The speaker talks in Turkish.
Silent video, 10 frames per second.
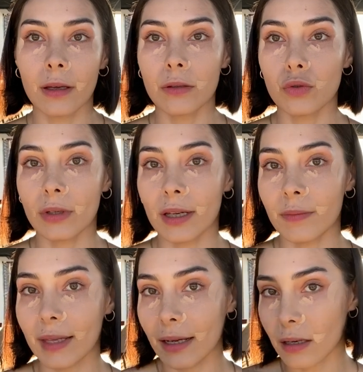Süngerim
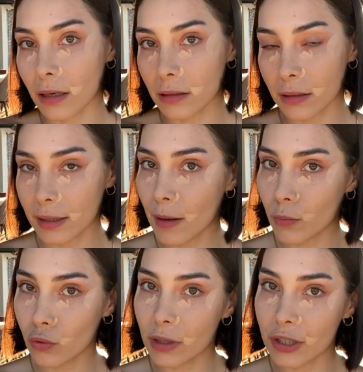tekrar krem
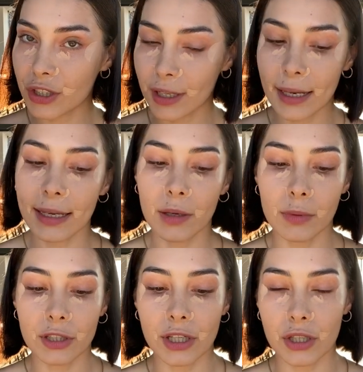ürünler için
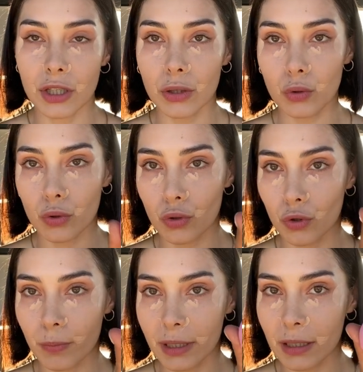gerekebileceği için
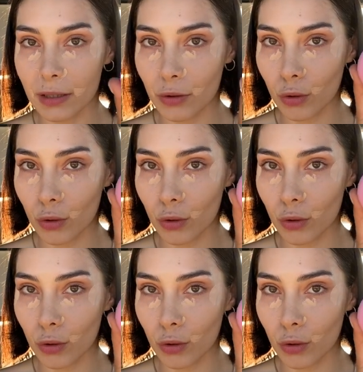küçük bir